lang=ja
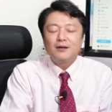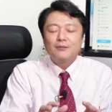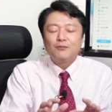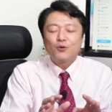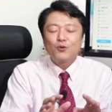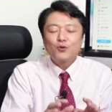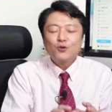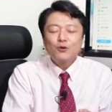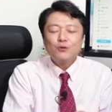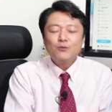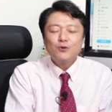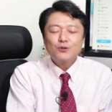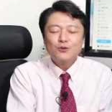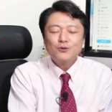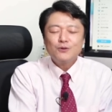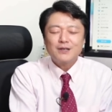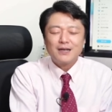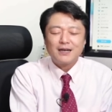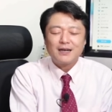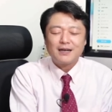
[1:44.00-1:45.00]
もとも
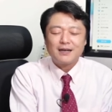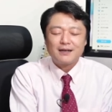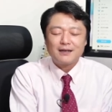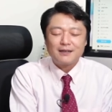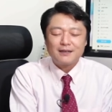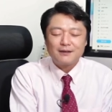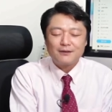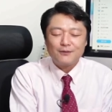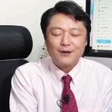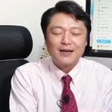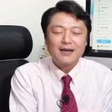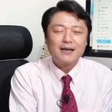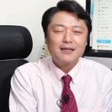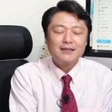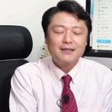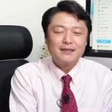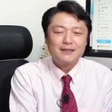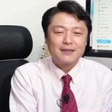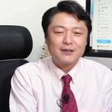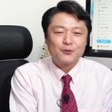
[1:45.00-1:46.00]
とが分かっ
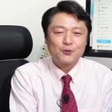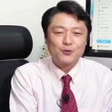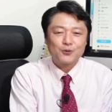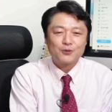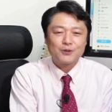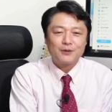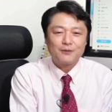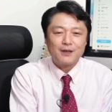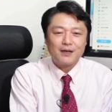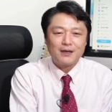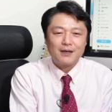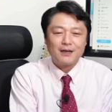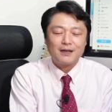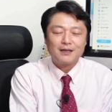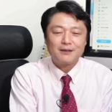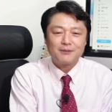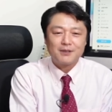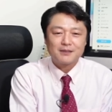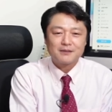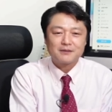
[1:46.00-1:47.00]
ていたことではあ
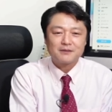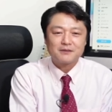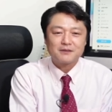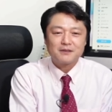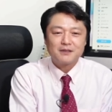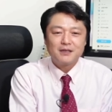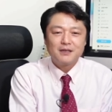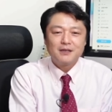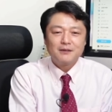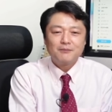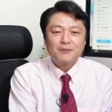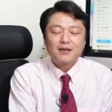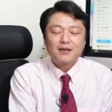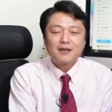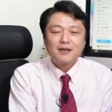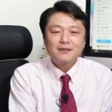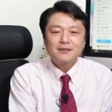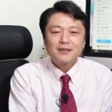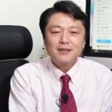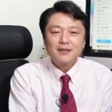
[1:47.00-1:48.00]
ります。まあ、
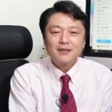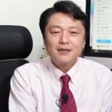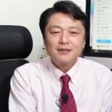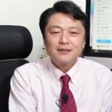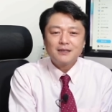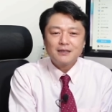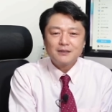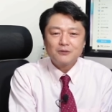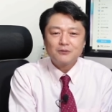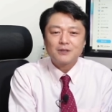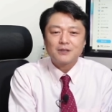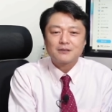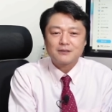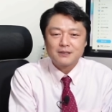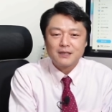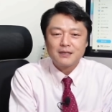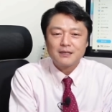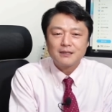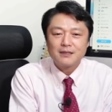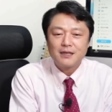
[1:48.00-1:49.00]
今朝方のです
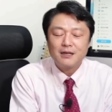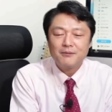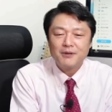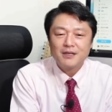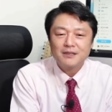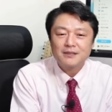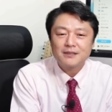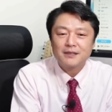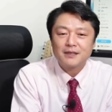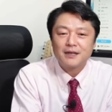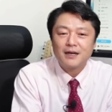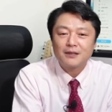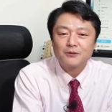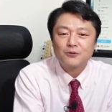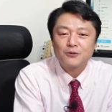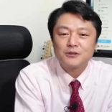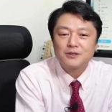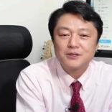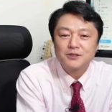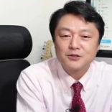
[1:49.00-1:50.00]
ね、テレビ朝日、羽
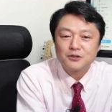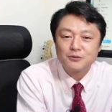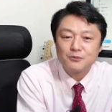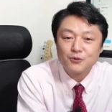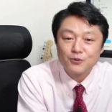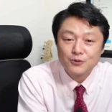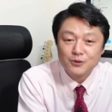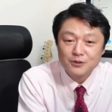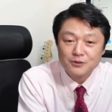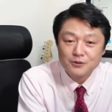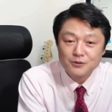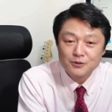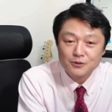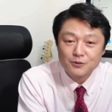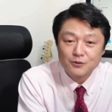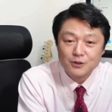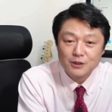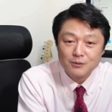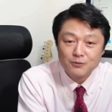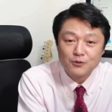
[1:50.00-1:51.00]
鳥慎一の
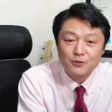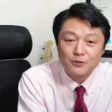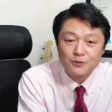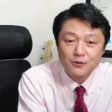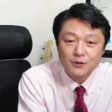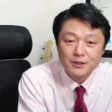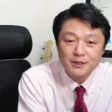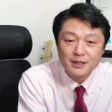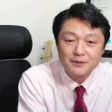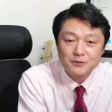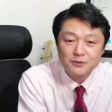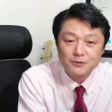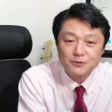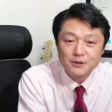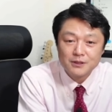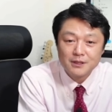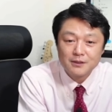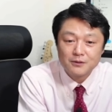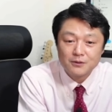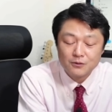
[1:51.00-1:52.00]
モーニングショーでも北朝
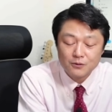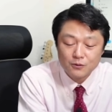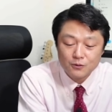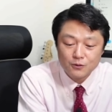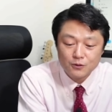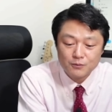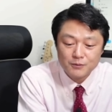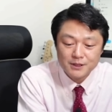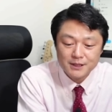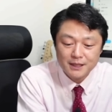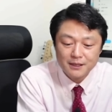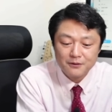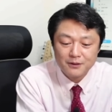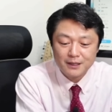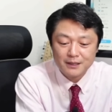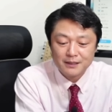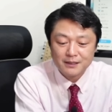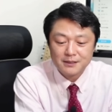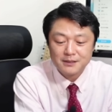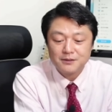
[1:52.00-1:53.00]
鮮のこのミサイル
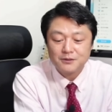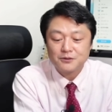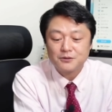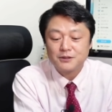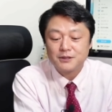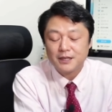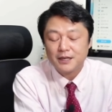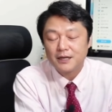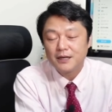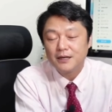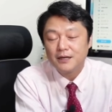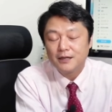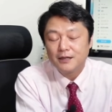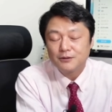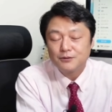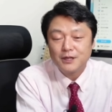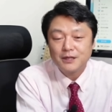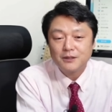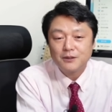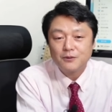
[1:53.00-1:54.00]
の話について
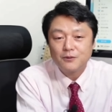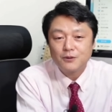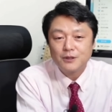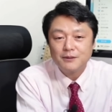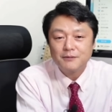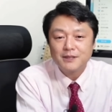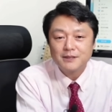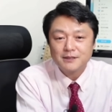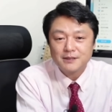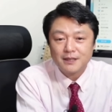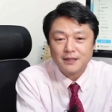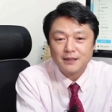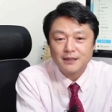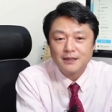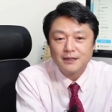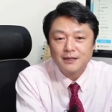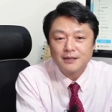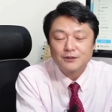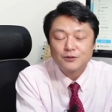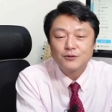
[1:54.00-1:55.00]
触れておりました。
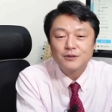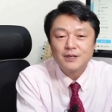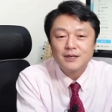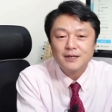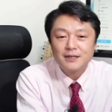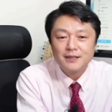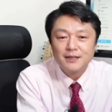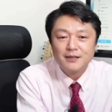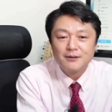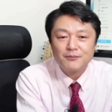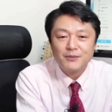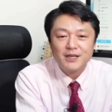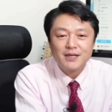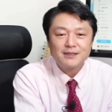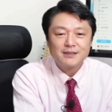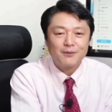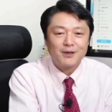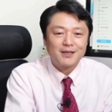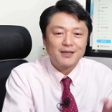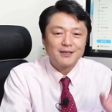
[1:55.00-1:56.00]
その中で
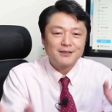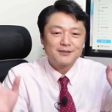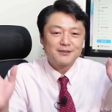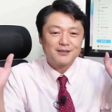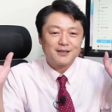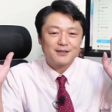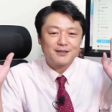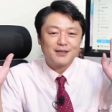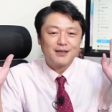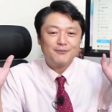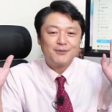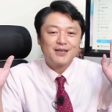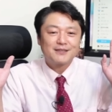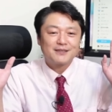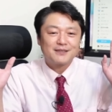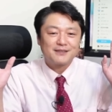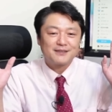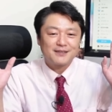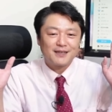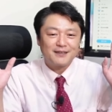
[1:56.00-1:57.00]
皆様大好きなテレビ
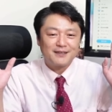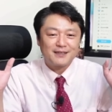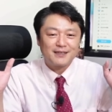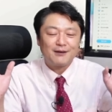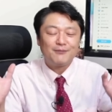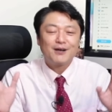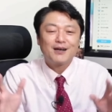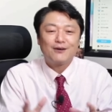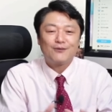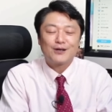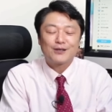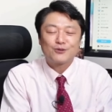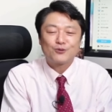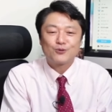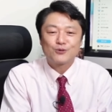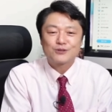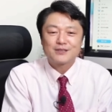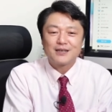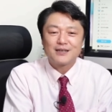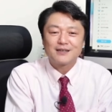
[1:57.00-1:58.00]
朝日社員、玉川
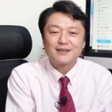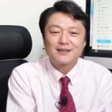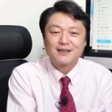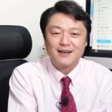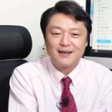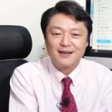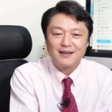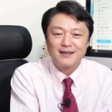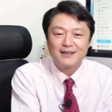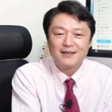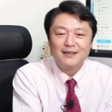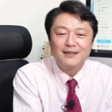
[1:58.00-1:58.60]
徹さんが、